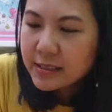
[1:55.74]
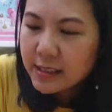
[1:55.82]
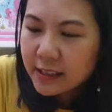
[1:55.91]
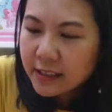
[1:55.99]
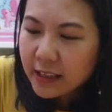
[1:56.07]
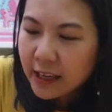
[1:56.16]
เช่น
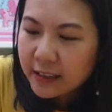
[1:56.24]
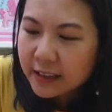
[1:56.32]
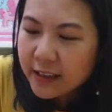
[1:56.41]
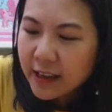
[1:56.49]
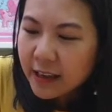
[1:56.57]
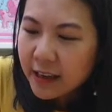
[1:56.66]
กัน
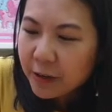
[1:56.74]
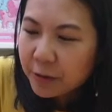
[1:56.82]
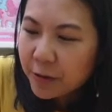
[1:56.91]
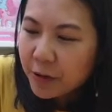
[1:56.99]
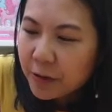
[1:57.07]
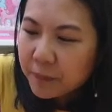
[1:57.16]
แล้วก็
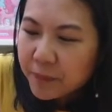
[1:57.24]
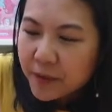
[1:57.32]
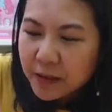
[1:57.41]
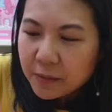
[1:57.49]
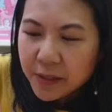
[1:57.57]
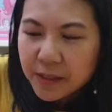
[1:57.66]

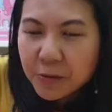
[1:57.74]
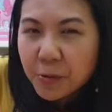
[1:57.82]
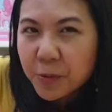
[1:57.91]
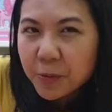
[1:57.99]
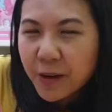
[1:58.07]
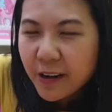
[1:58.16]
เหมือนที่ครูปุ๊
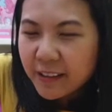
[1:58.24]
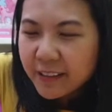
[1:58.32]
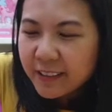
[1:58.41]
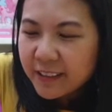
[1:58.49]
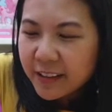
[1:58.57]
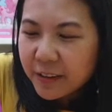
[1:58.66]
บอกเล
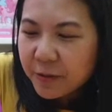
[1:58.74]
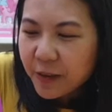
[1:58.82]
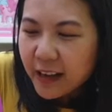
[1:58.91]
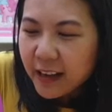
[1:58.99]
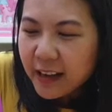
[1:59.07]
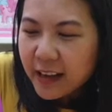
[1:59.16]
ยว่า
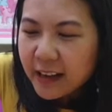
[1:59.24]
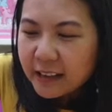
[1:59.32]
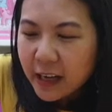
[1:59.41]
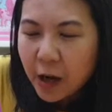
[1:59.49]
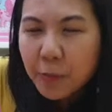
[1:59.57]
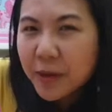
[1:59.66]

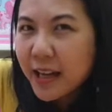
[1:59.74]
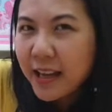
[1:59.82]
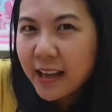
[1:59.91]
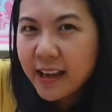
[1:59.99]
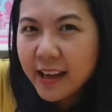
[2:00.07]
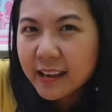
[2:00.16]
เขาไม่ได้ให้
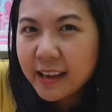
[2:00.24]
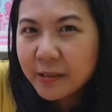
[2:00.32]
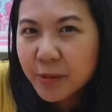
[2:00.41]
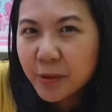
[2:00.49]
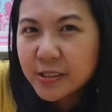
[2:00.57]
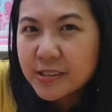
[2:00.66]
เห็นทั้งหม
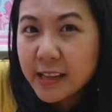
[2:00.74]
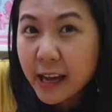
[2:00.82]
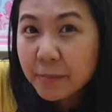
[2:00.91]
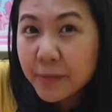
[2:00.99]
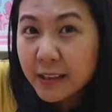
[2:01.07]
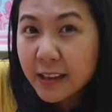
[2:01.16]
ด 3
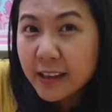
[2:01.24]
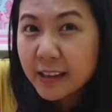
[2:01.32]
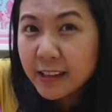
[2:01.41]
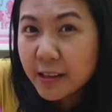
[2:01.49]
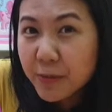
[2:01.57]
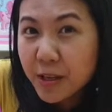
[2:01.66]
มิติ
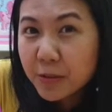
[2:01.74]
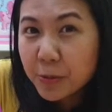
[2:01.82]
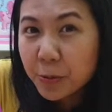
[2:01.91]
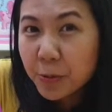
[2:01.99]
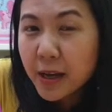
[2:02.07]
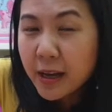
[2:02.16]
ที่มีอยู่
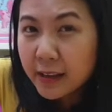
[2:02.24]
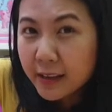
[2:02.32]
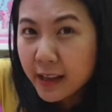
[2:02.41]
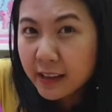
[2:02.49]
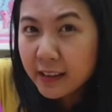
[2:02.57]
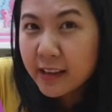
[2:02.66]
เด็ก
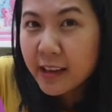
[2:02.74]
เห็